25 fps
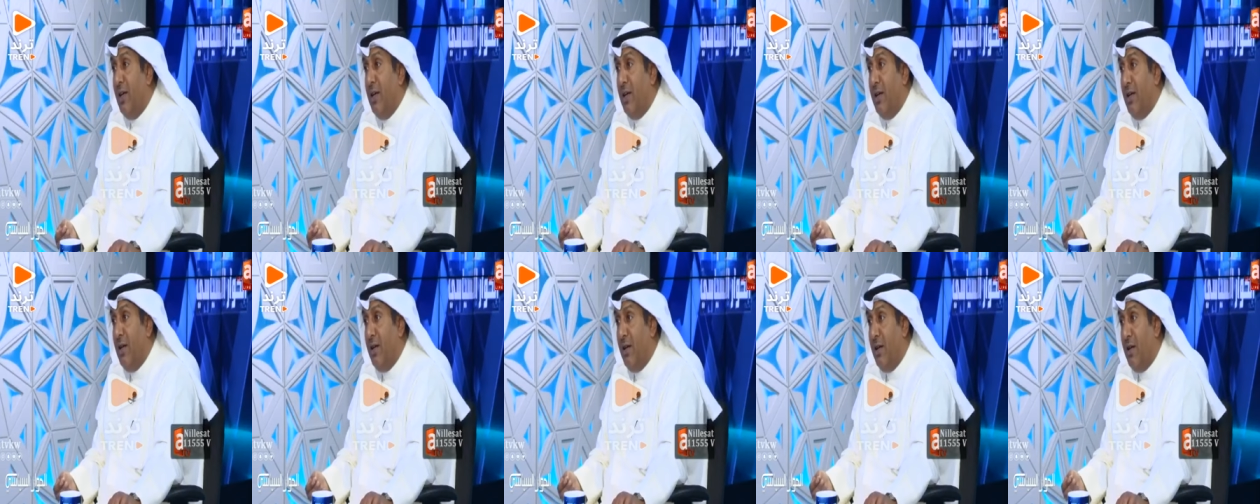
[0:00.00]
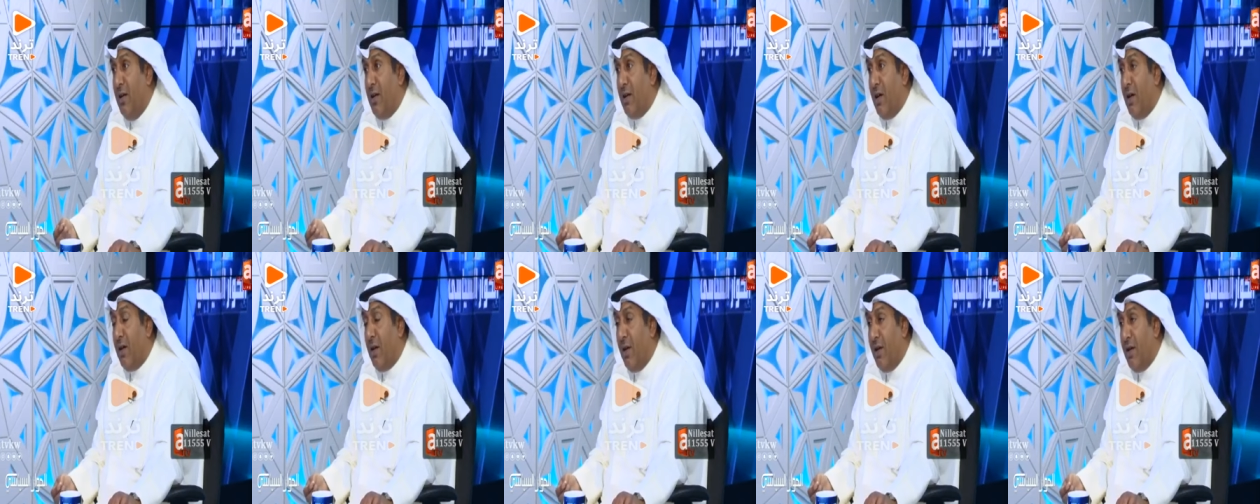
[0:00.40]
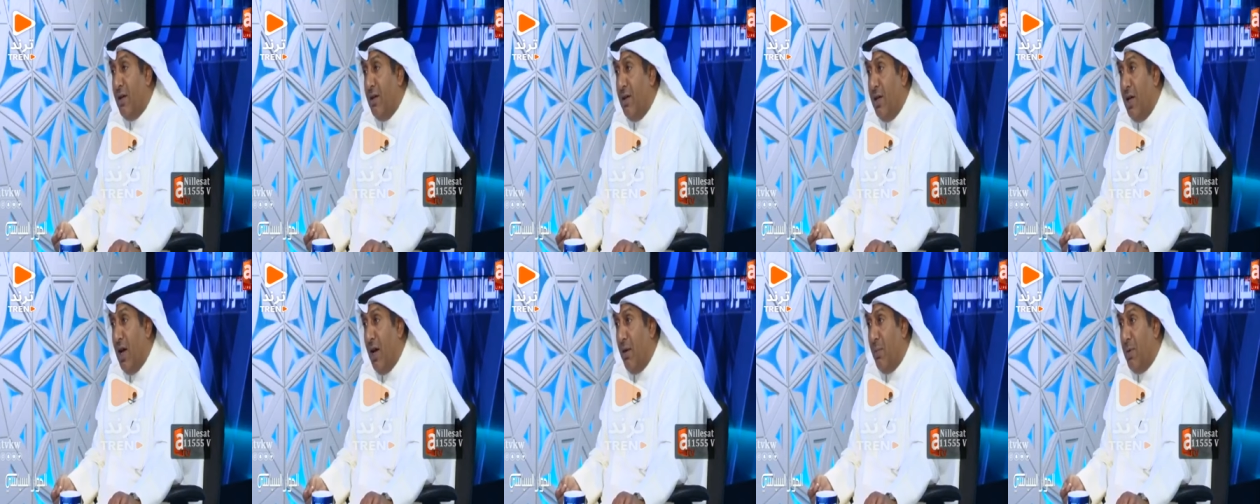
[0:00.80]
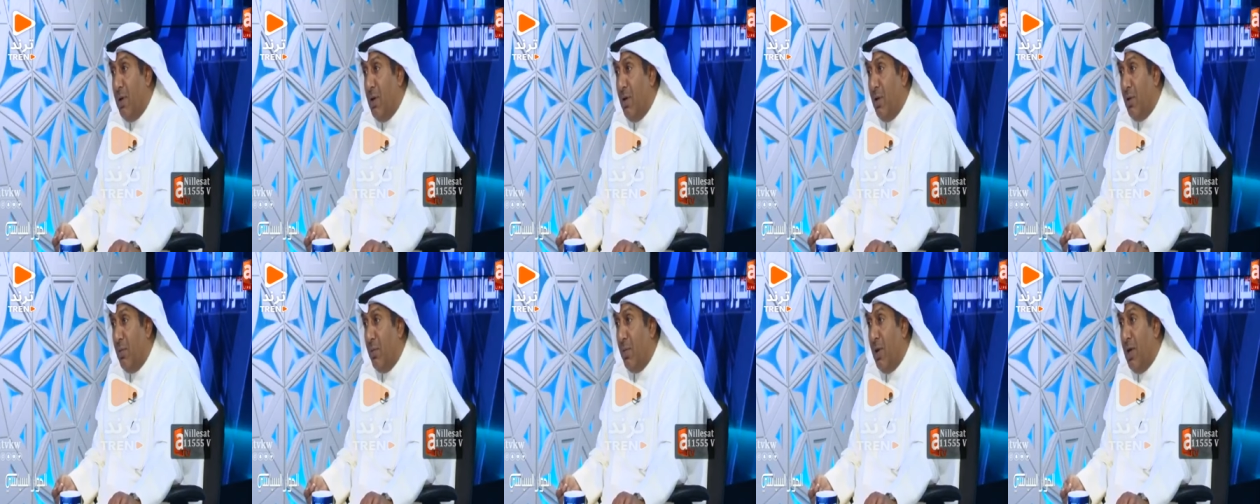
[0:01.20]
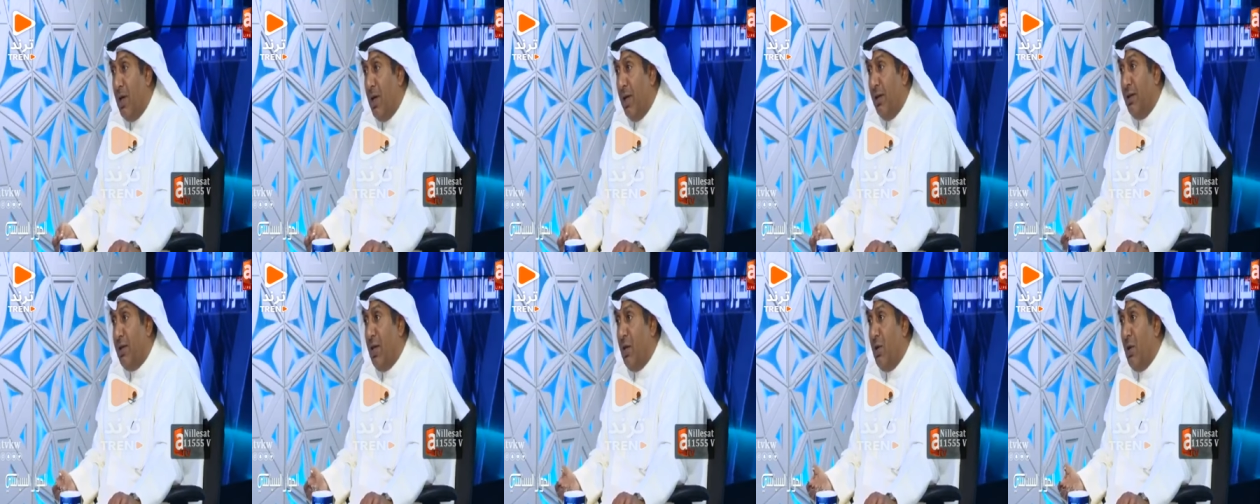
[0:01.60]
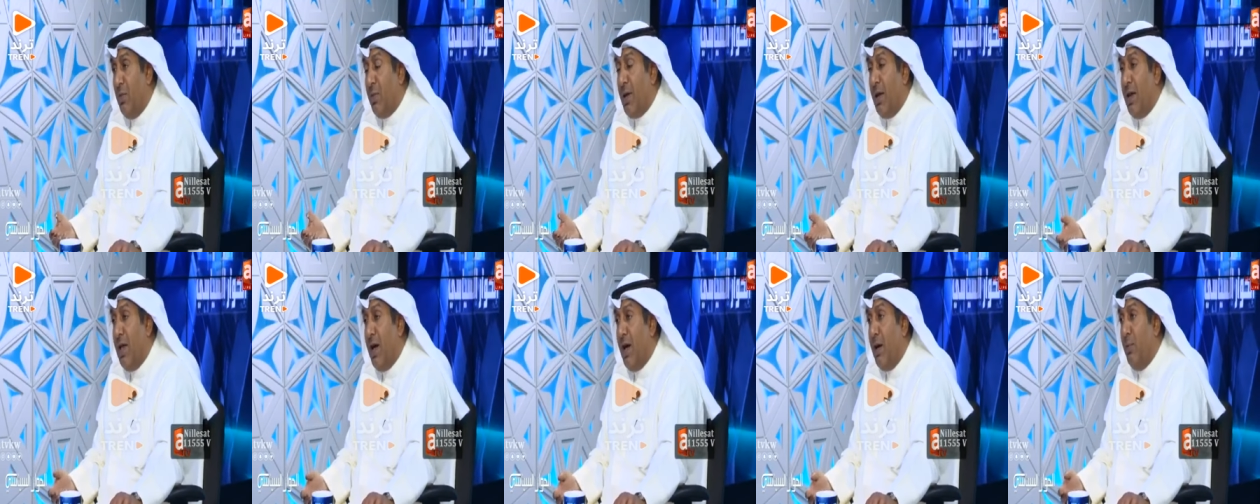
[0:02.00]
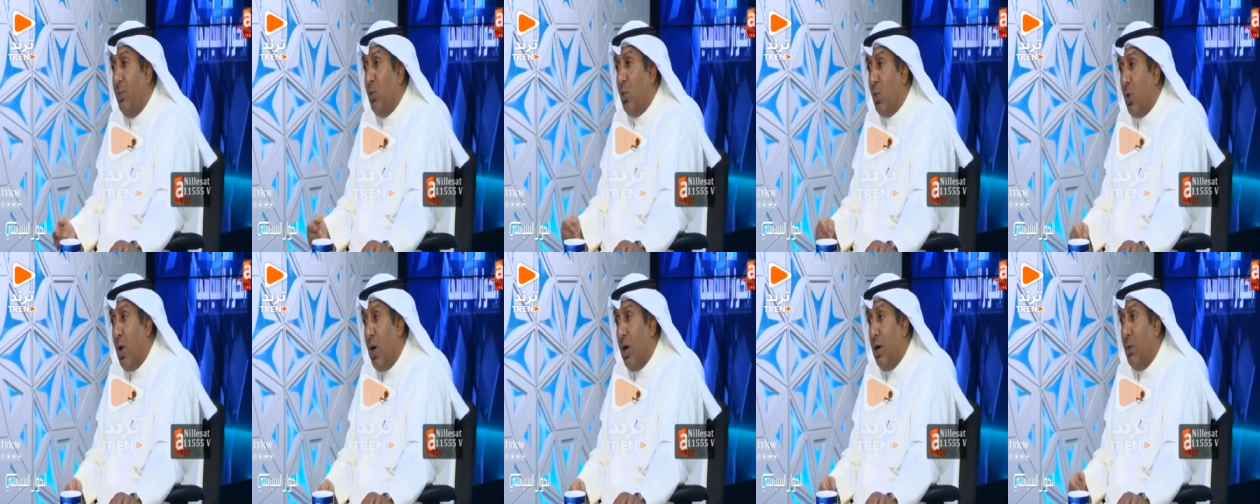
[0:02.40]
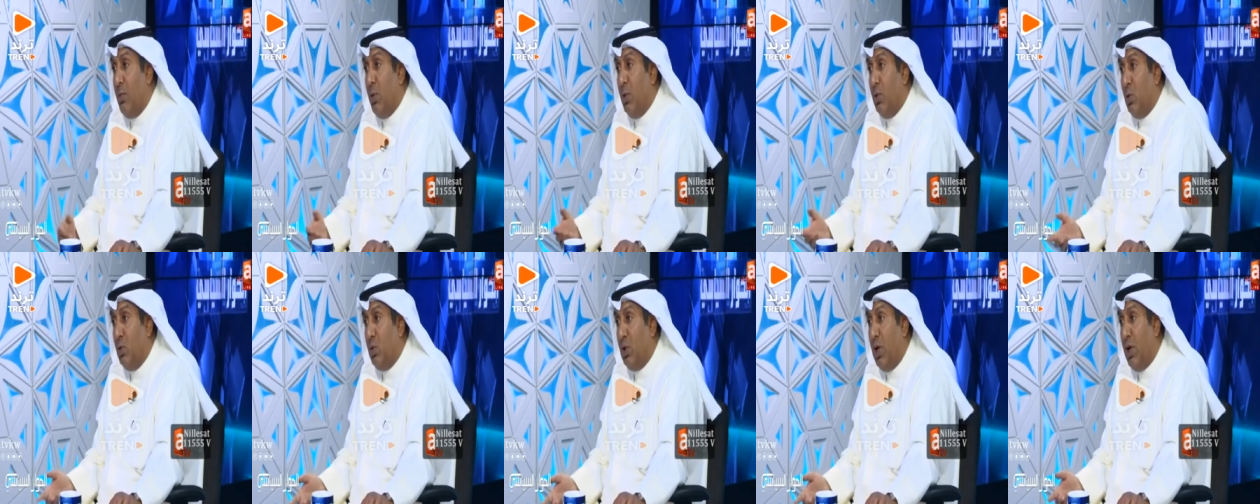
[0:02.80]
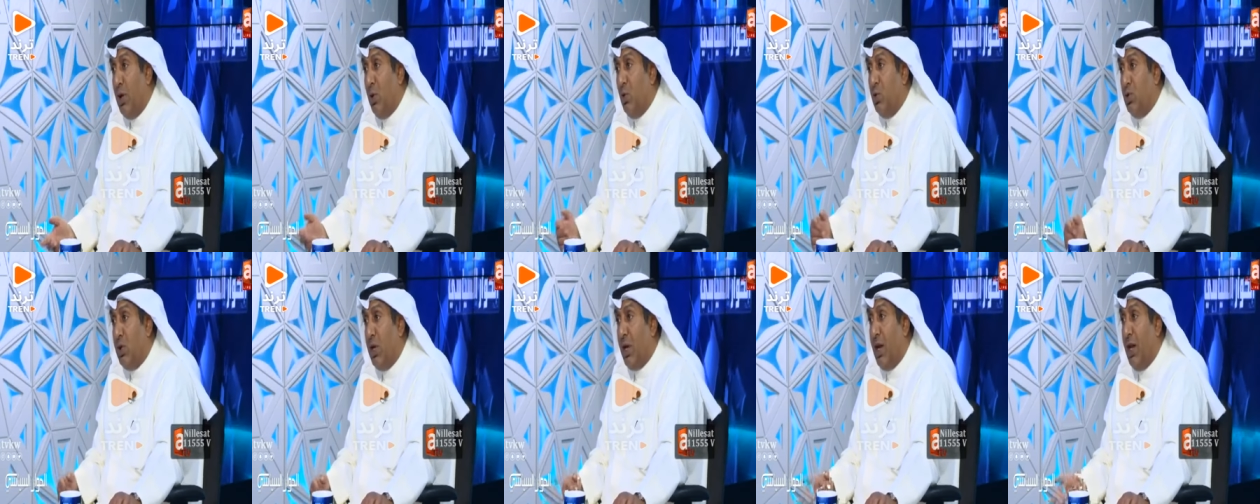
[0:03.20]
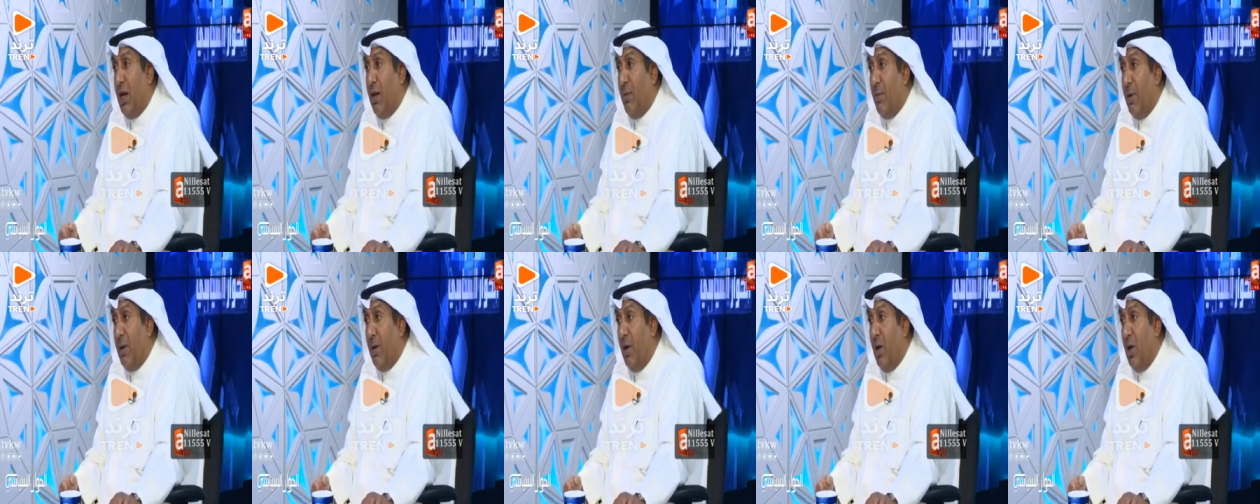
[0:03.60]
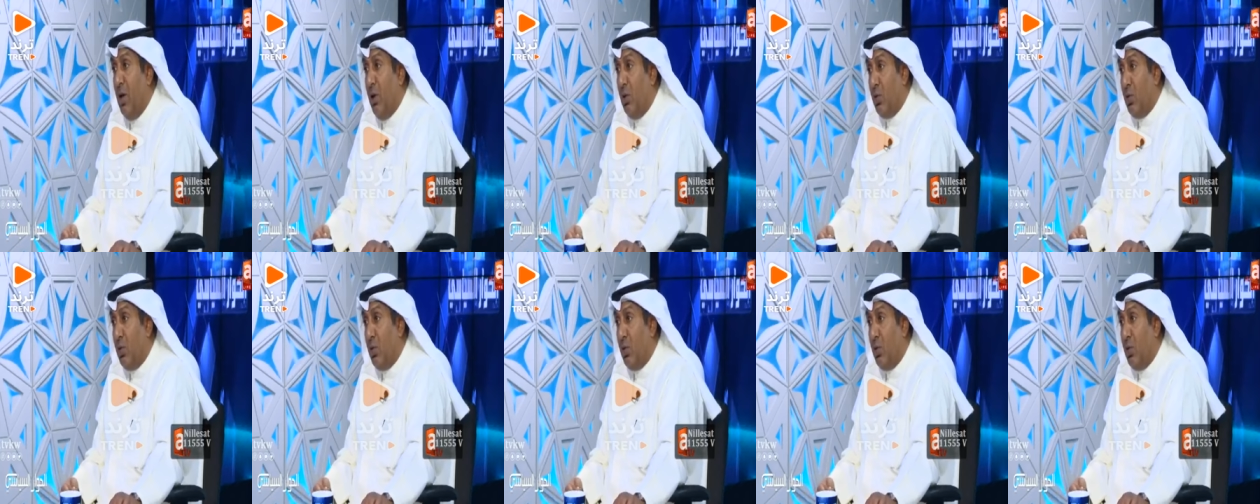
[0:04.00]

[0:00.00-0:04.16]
آه، القرار النيابي اليوم انت اليوم كنائب تراقب وتشرع تشرع على من